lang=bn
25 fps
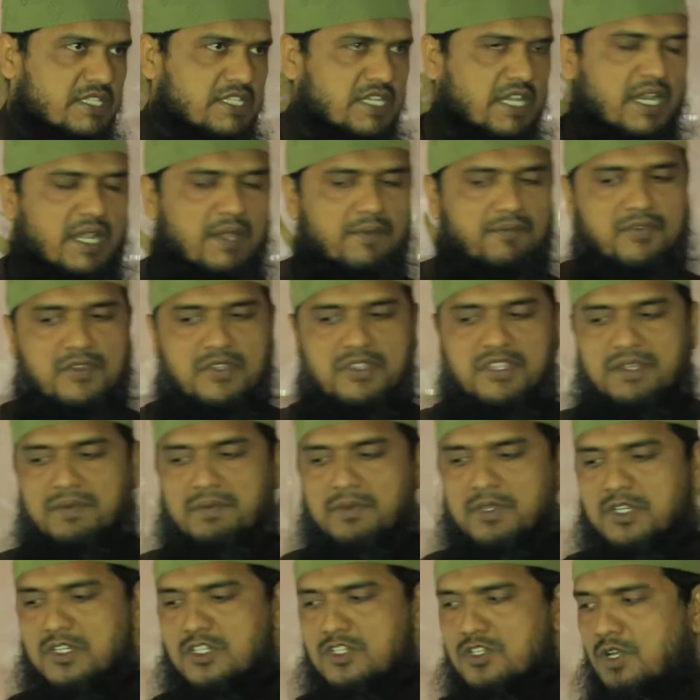যারা
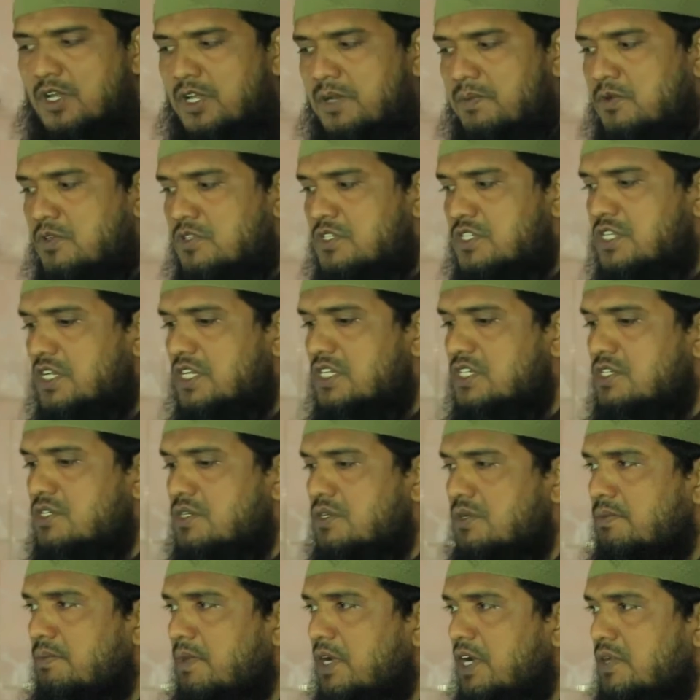পৃথিবীর
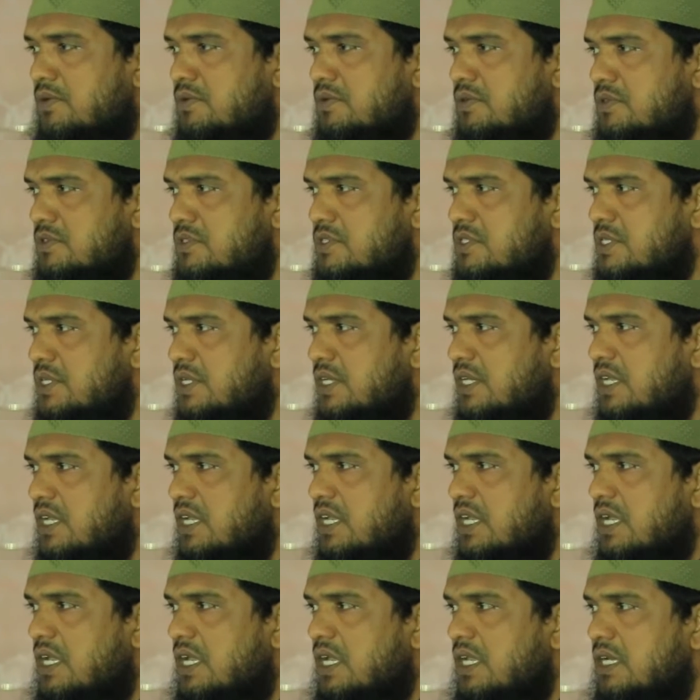সর্বশ্রেষ্ঠ মানুষ
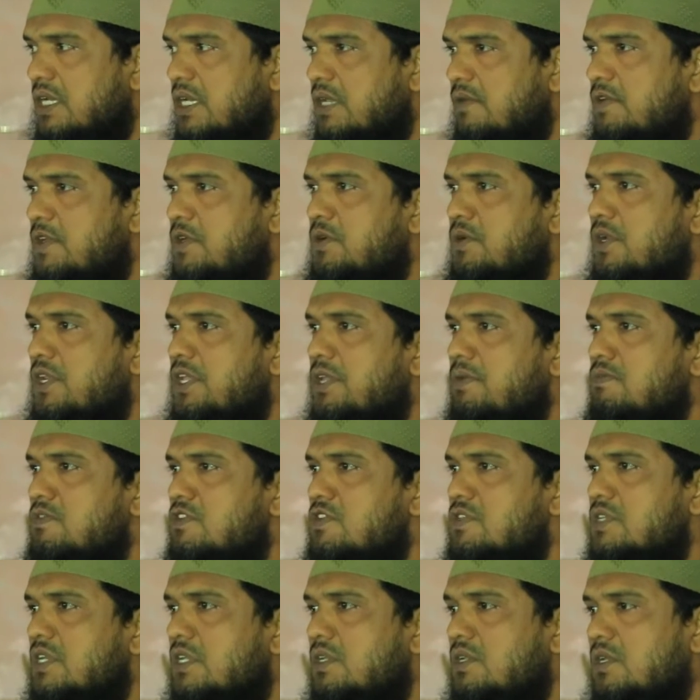নবী করিম
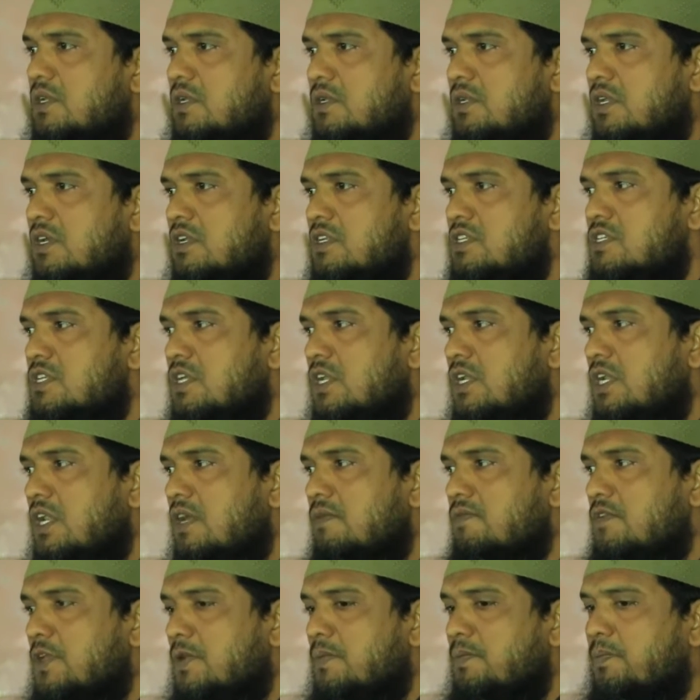সাল্লা
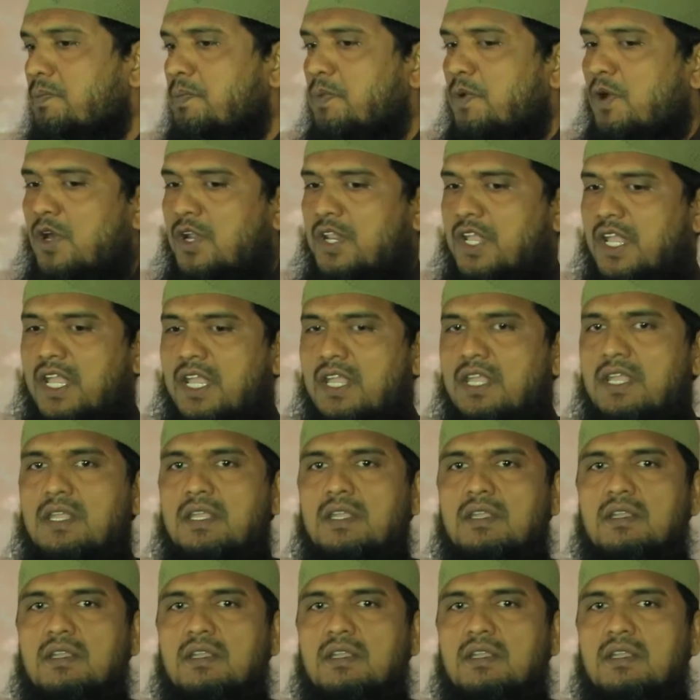সাল্লামের পরেই